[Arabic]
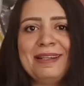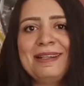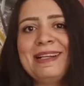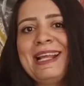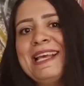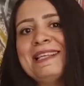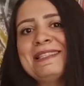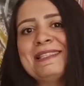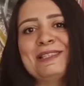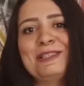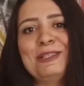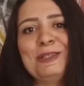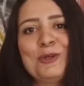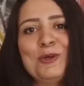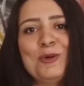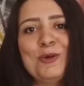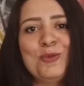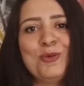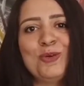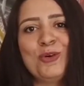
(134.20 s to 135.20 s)
رئاسه
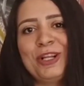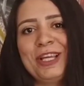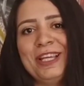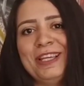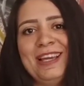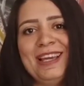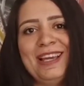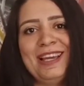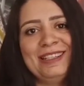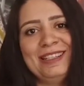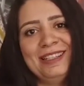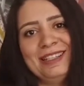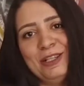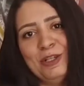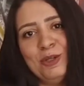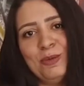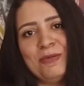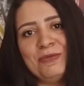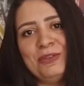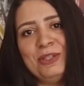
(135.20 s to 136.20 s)
الجمهوريه يعني ان
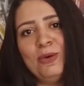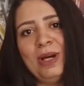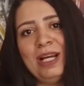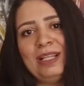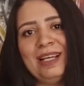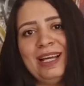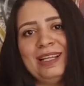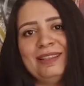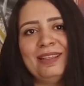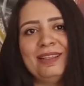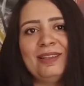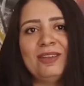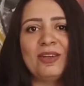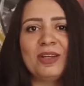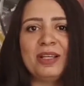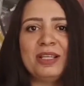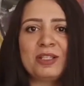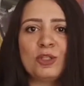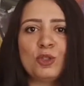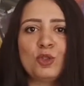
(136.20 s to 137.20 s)
يبقى في واحده عندنا
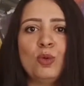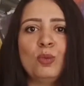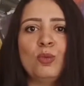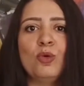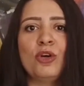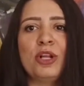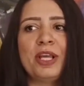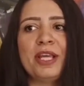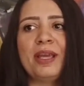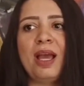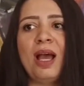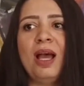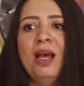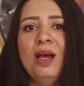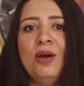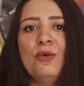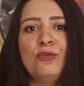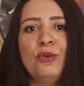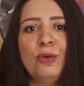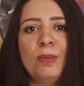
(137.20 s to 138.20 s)
رئيسه جمهوريه
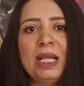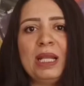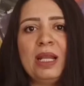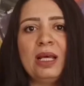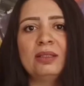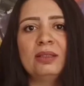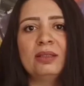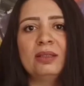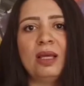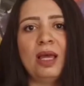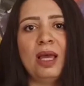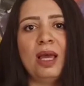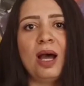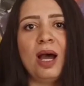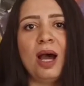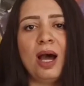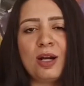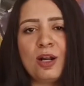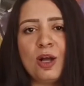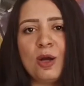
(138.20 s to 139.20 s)
في بلد
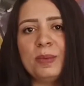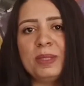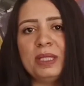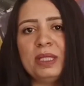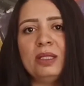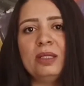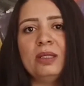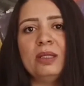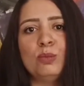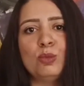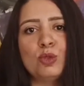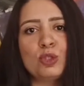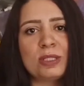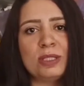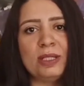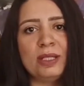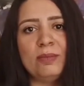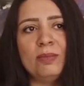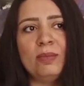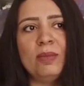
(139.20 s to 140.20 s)
عربي
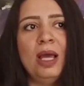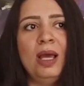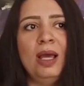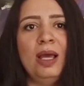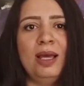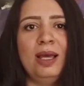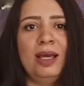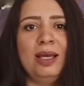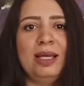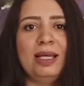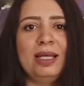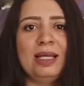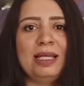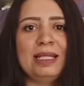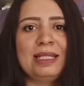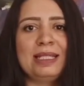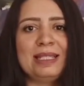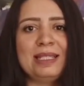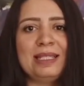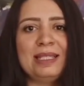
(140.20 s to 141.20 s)
مسلم
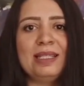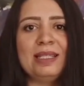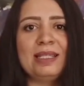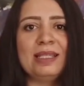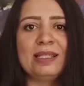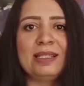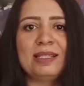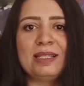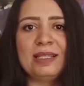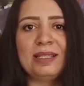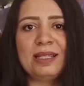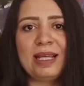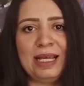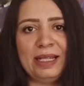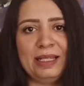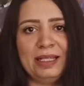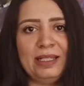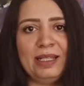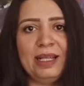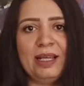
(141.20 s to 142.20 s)
آه، دي جديده
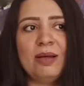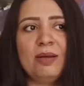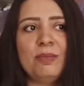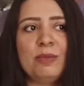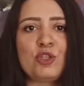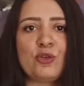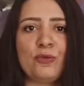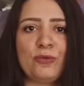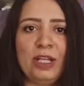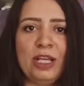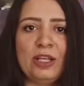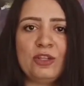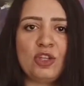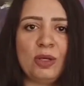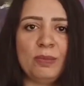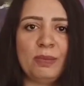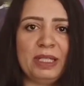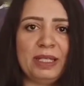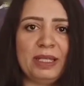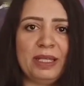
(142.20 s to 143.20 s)
علينا ما
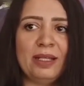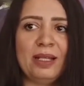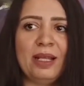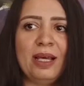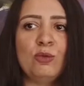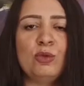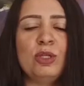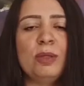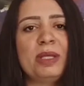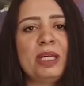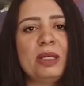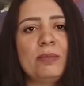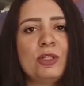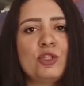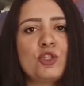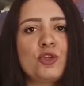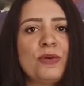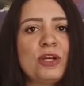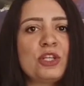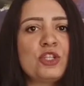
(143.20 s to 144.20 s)
شفناهاش قبل كده ويمكن
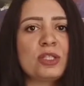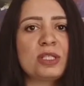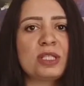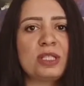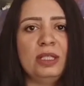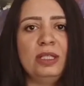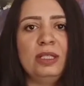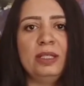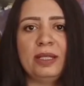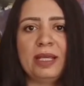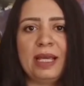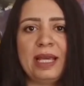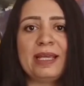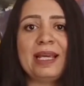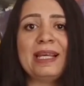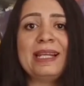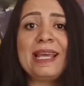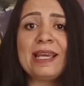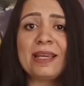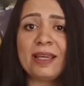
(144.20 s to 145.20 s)
ما نشوفهاش السنين اللي
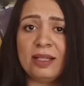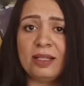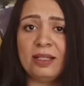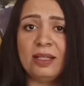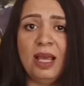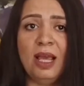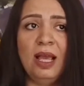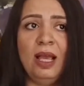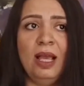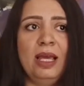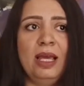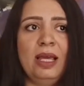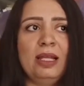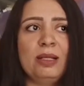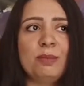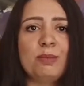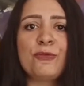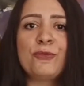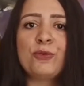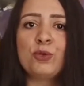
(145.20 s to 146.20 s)
جايه لكن
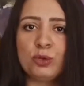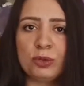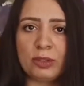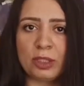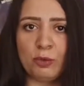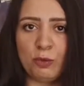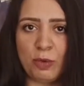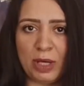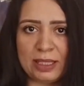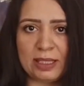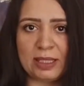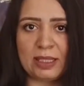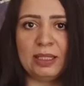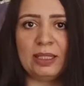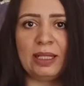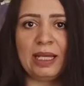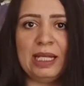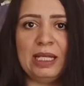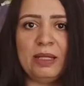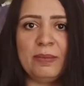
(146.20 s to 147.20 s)
المفروض
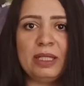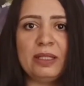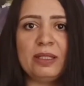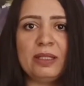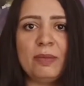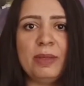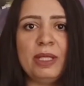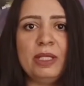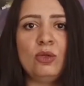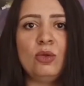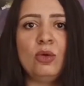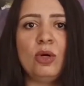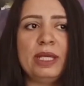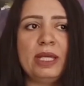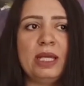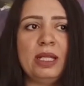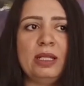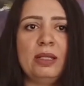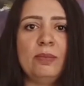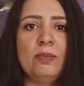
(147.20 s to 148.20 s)
دلوقتي نخلي بالنا منه
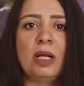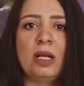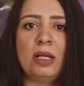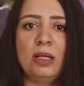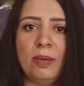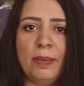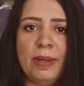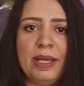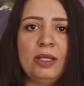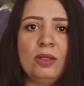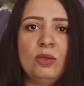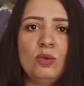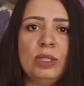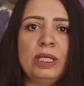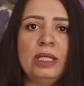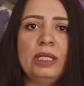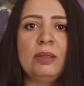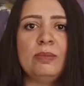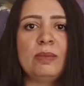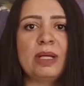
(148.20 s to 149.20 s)
هي البرلمان
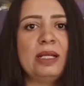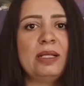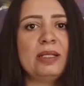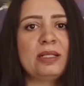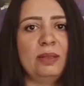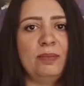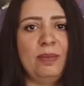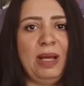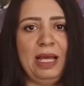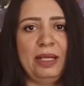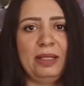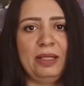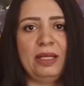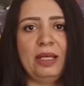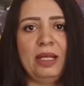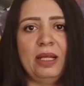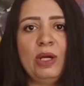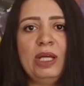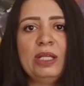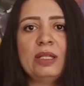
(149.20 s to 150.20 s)
والمجالس
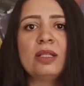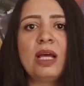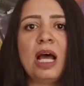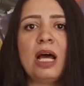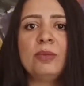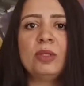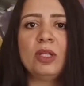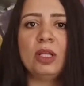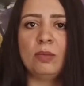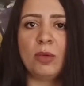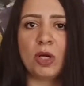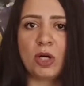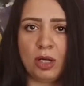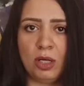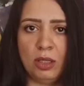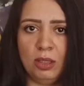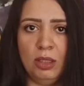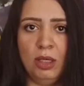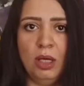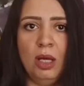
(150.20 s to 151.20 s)
المحليه لو احنا دعمنا
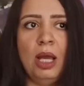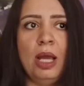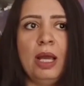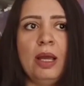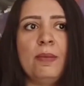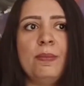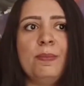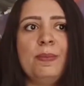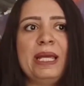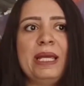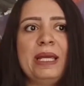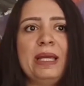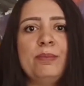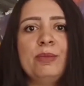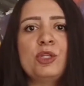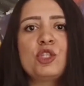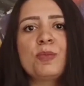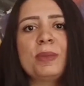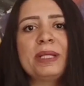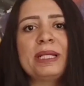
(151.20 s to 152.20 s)
المراه
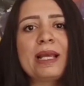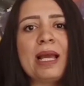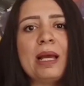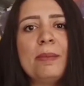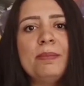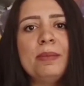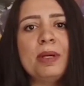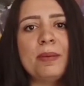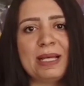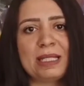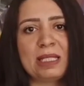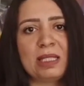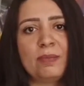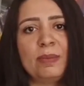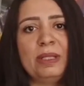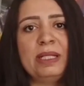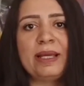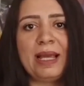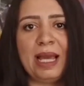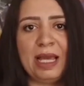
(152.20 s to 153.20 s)
مش بالكم بس
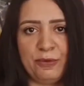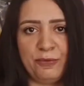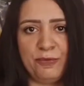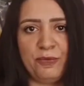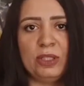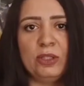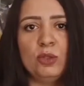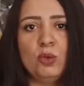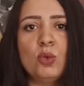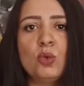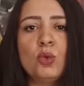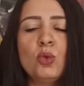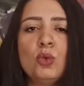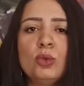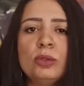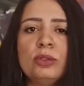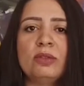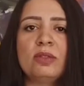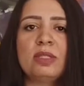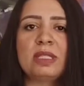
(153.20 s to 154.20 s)
بالكيف ان
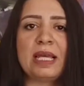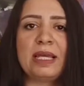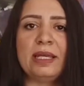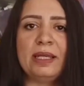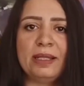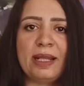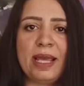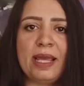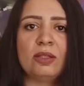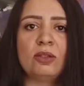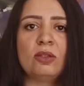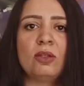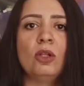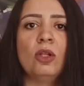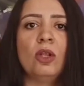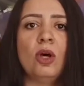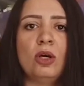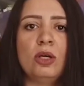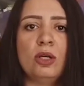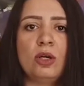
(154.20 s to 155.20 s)
وجود سيدات
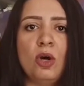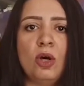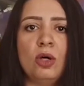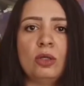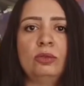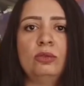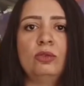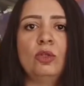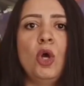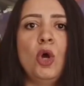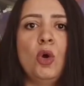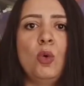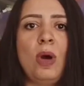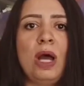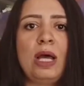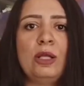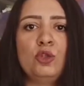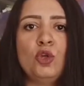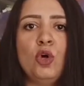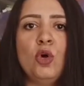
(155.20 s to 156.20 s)
لائقات
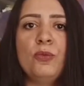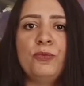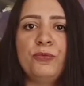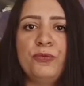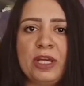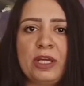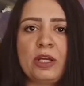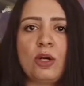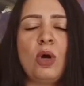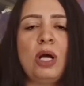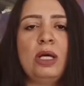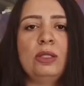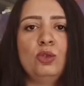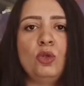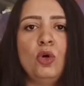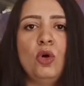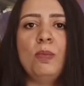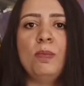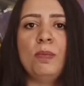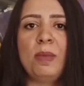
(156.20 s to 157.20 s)
وعندهم فكر
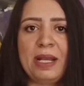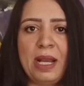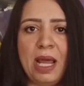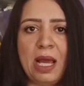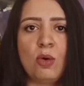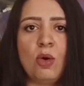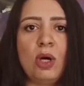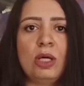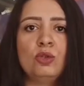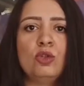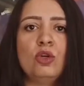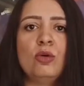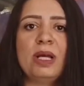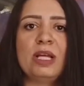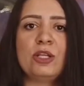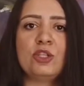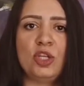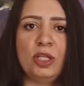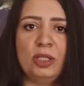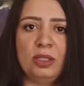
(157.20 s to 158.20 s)
وعندهم منهج
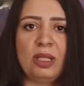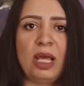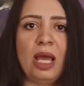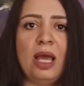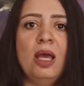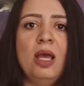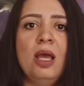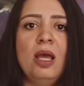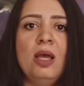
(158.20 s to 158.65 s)
وعندهم اجنده